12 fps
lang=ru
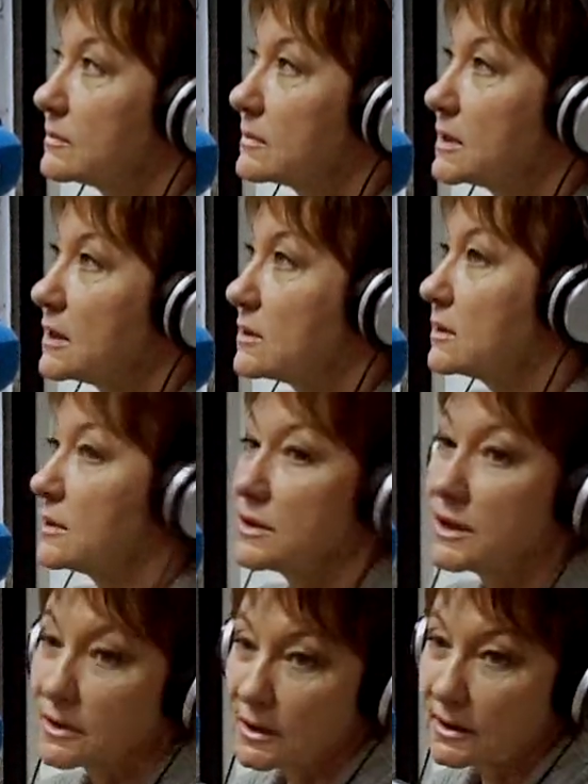есть
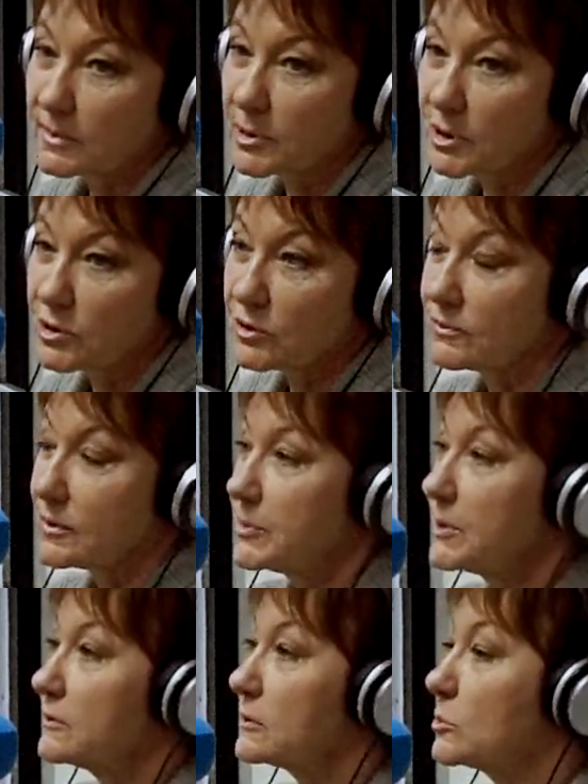несколько причин.
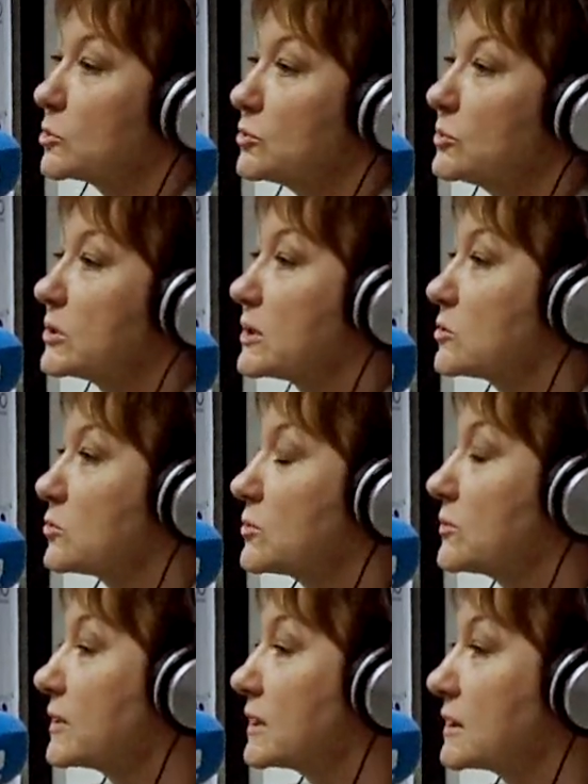Во-первых, может быть
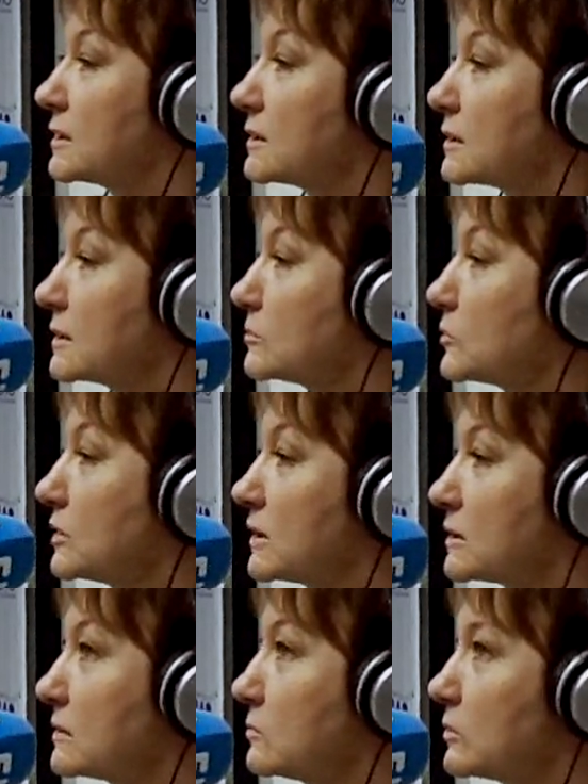отсутствие каких-то коммуника...
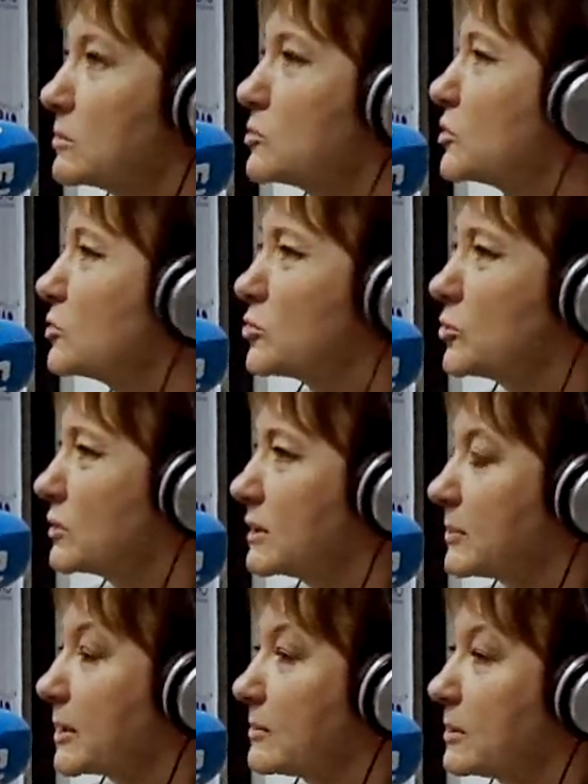ну, коммуникационные
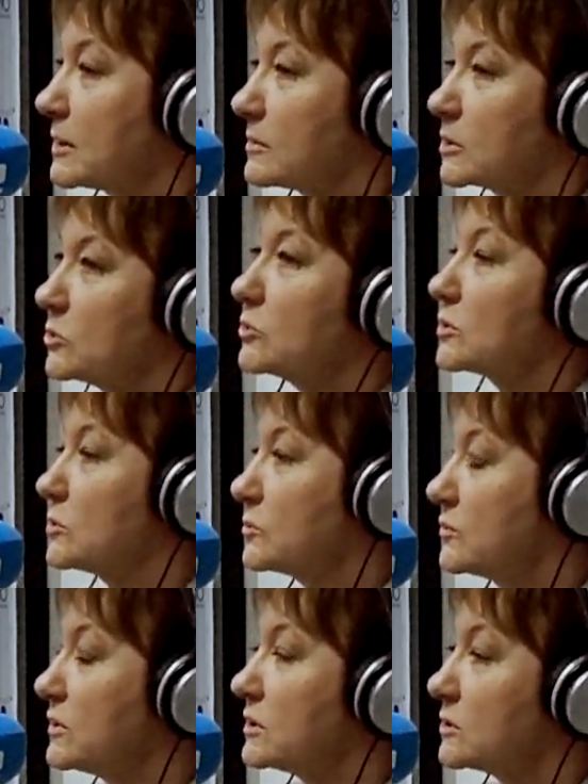проблемы. Кто-то не
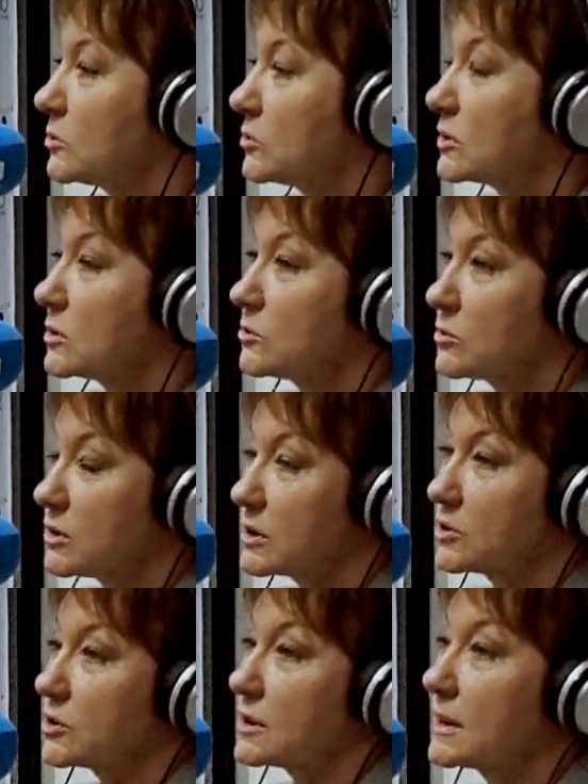увидел, кто-то не
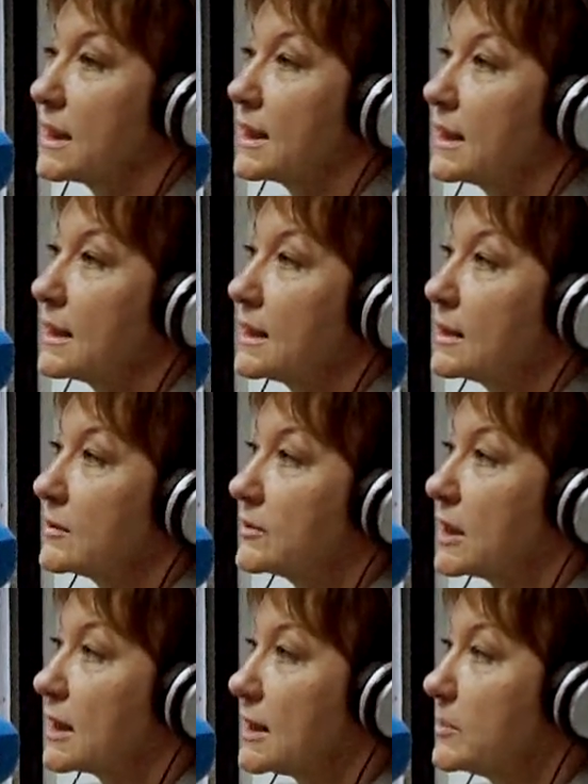услышал.
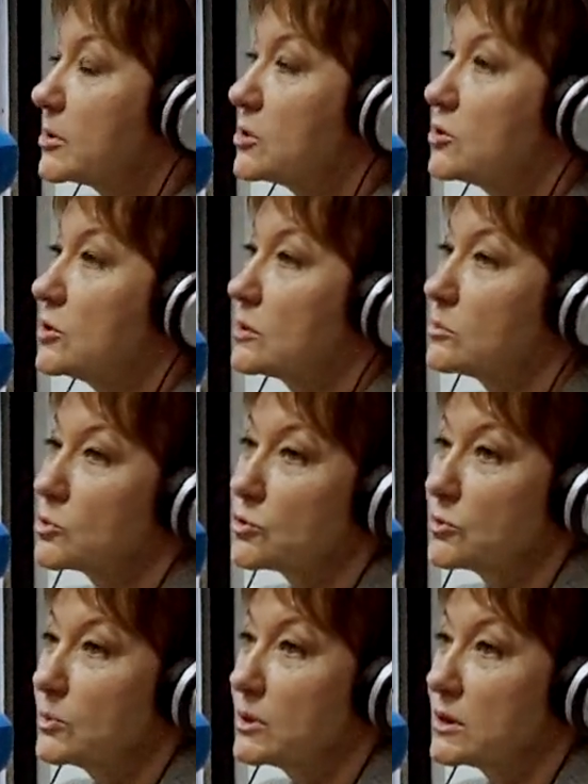Вторая причина
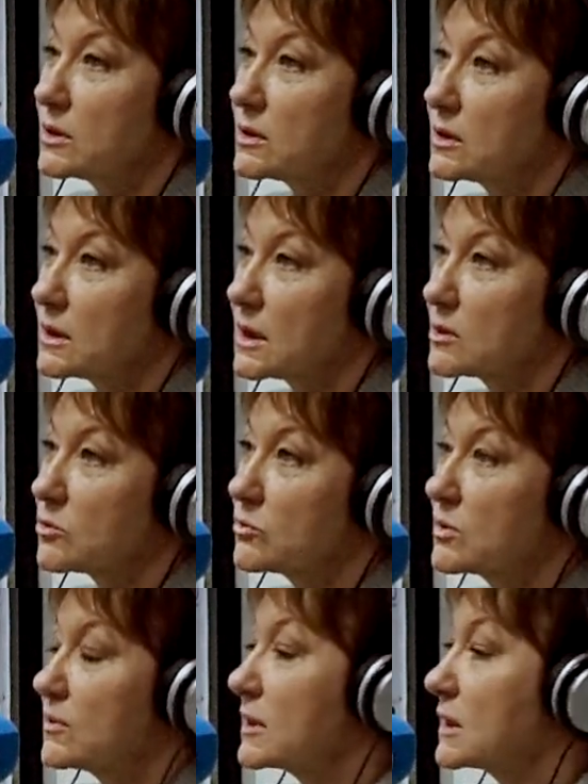может быть
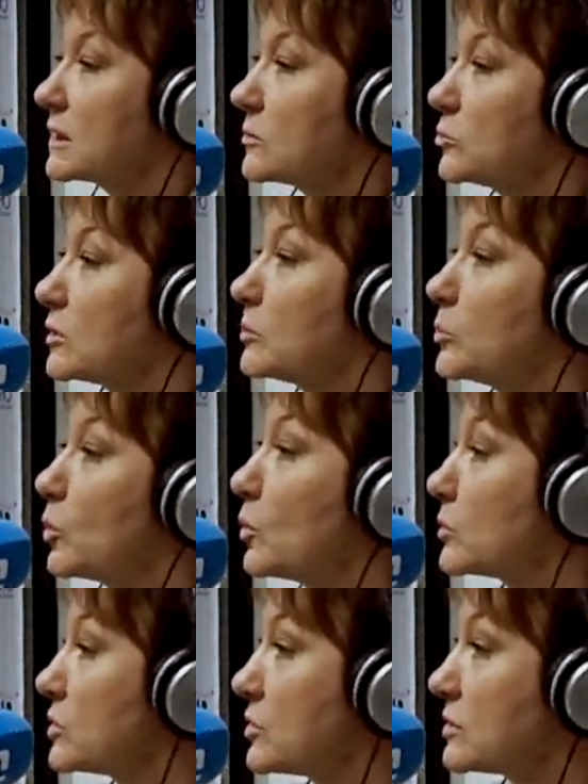отсутствие какой-то
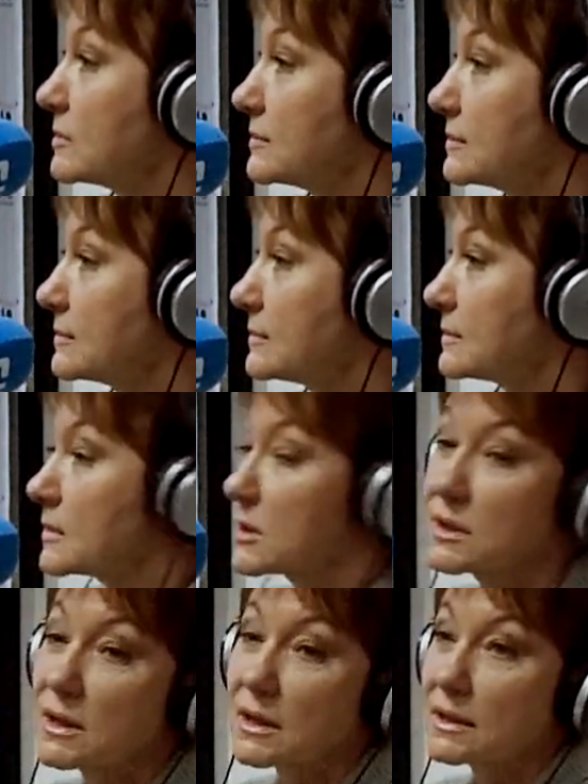помощи
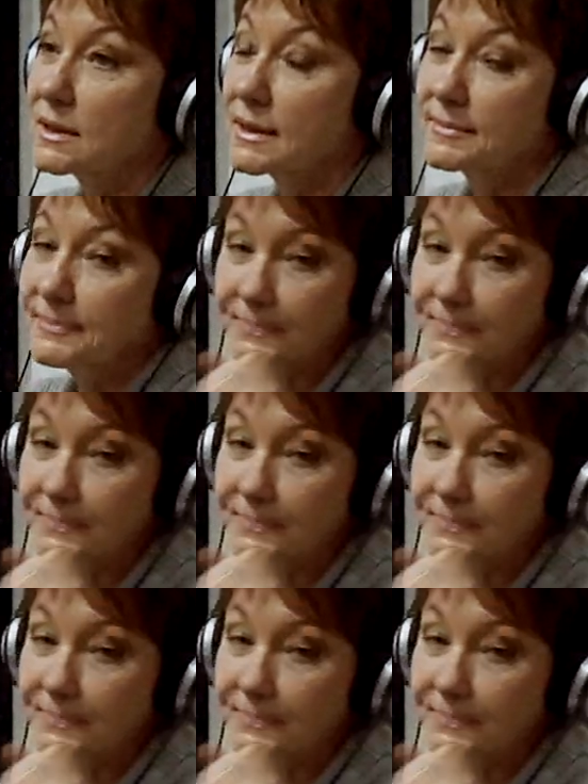со стороны